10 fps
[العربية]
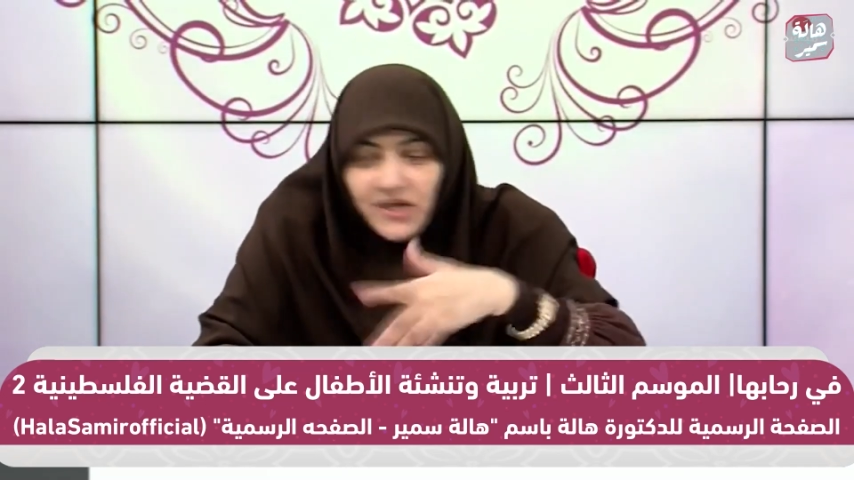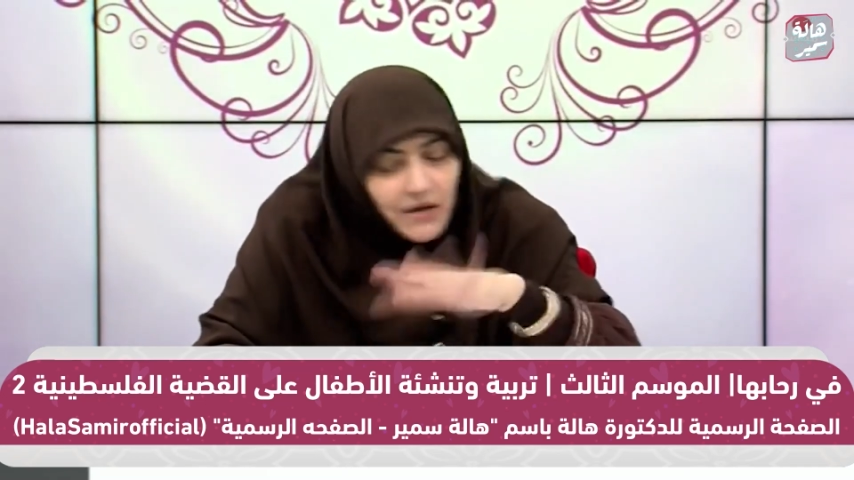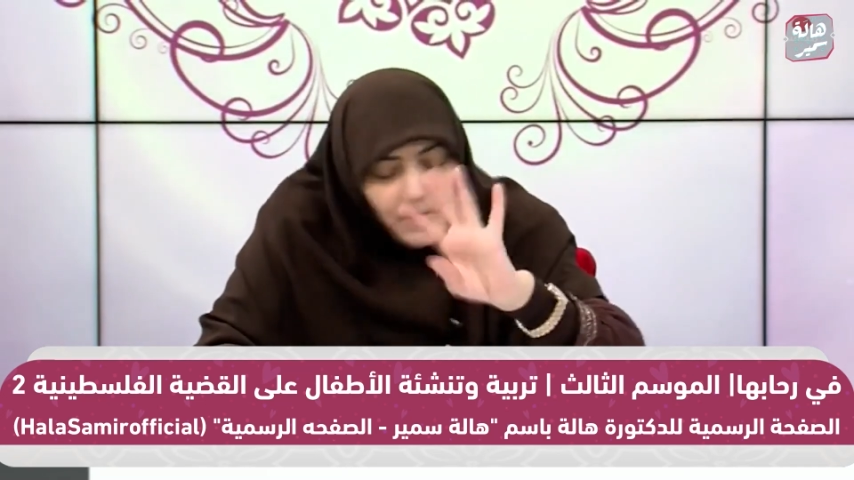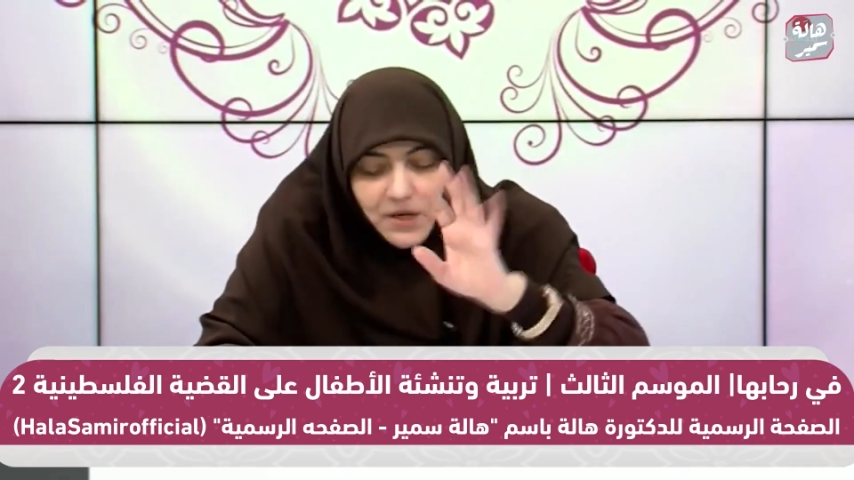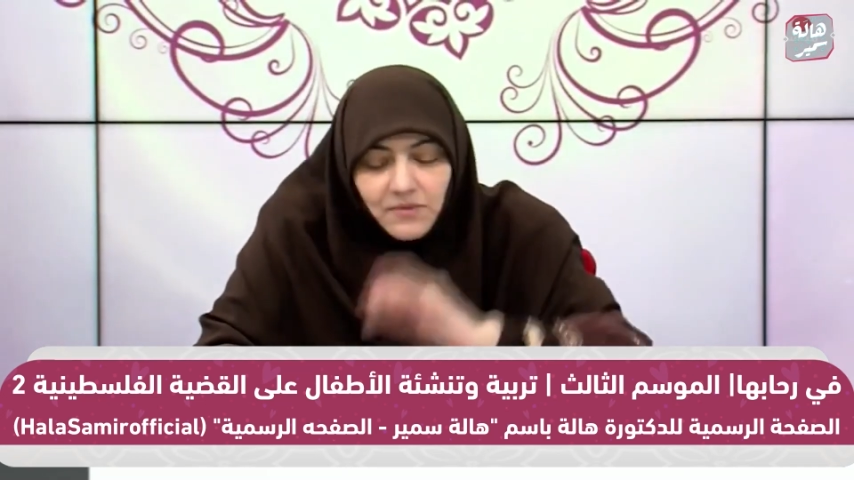
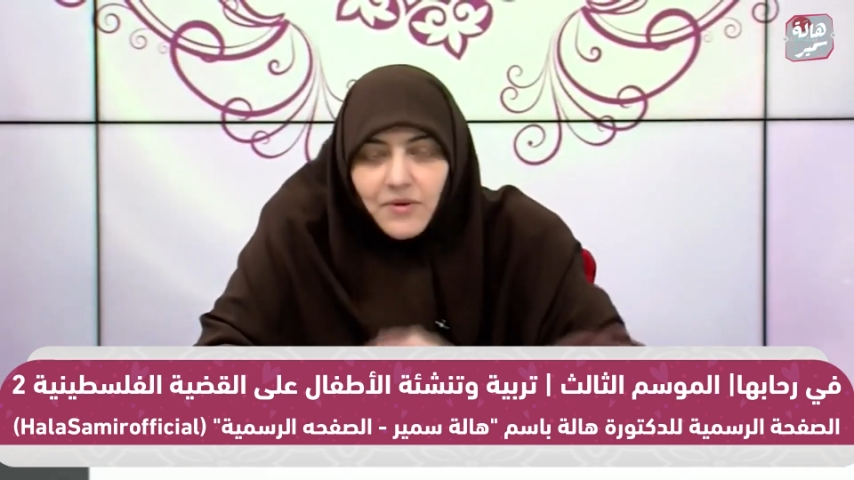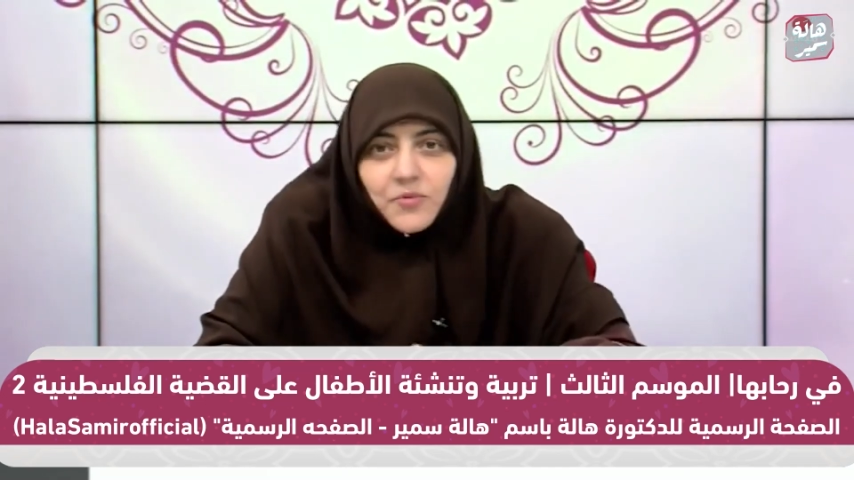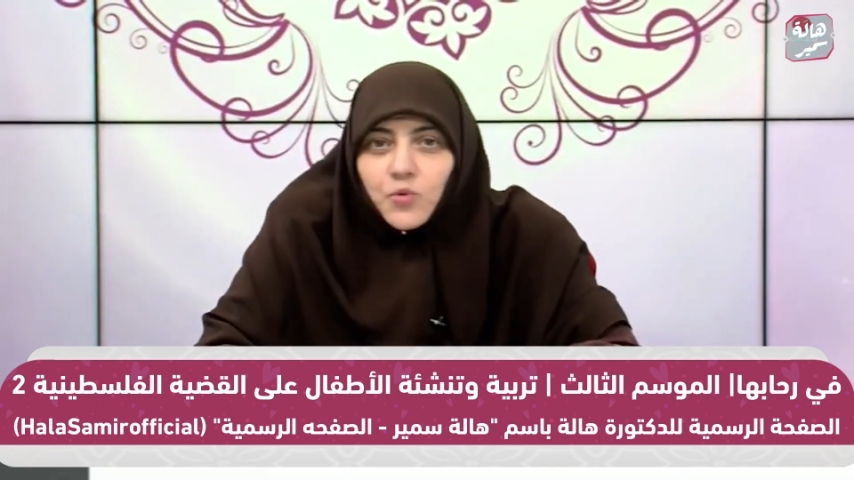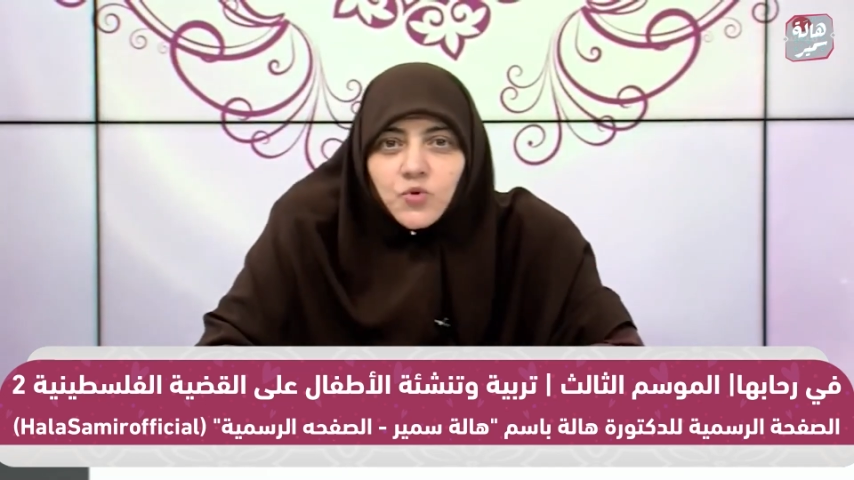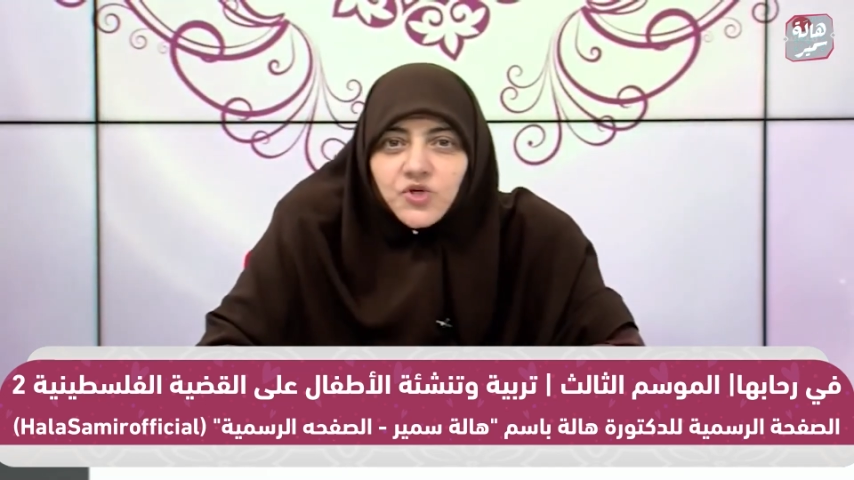صح لا ما
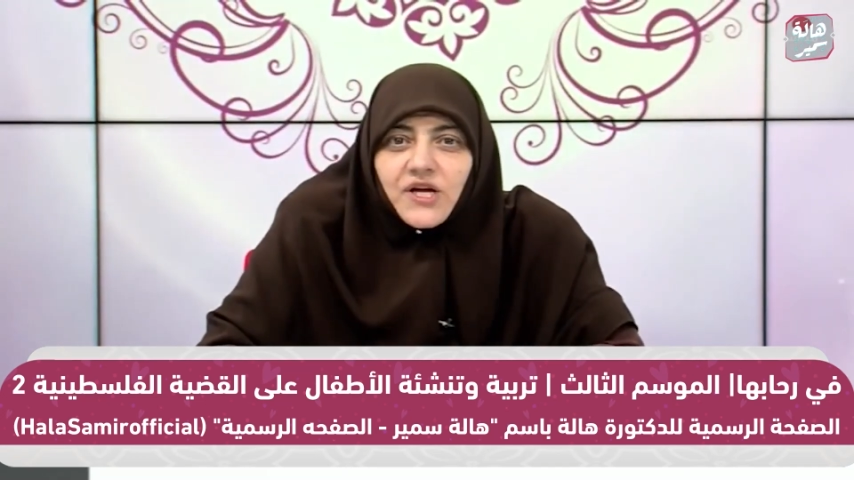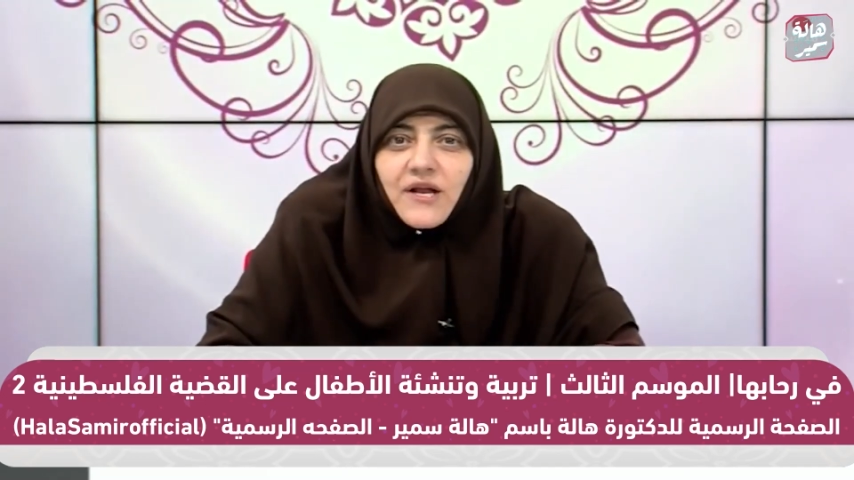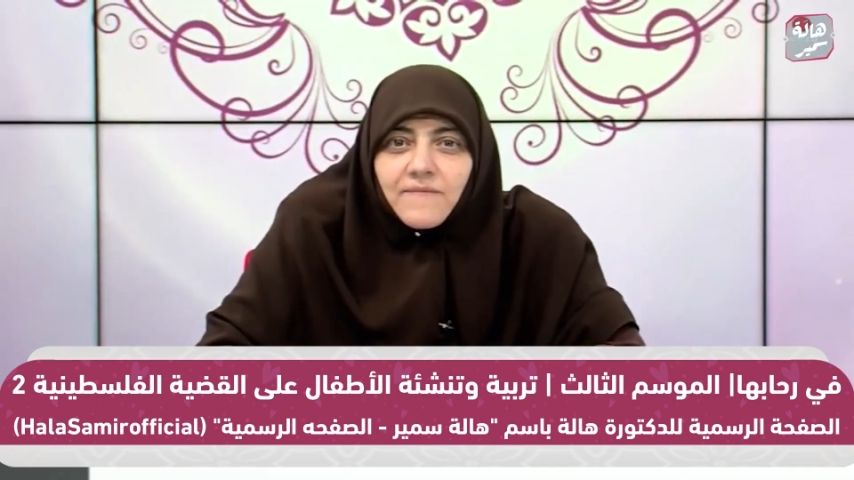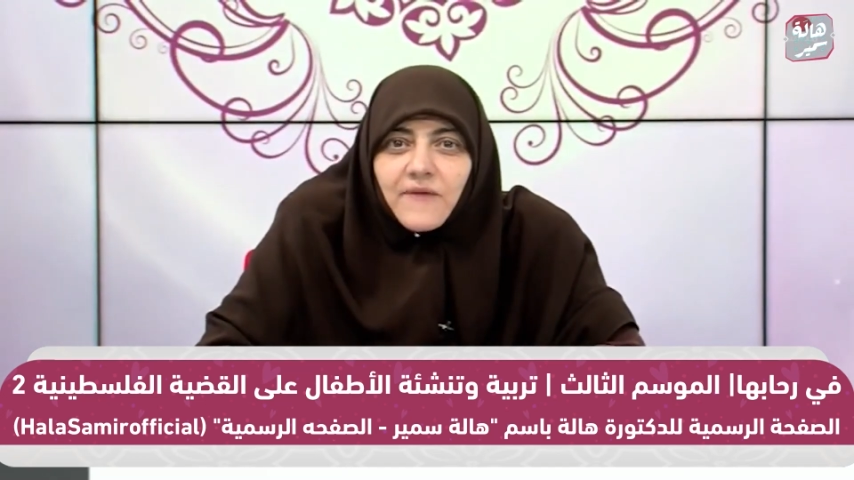بيقولوش الكلام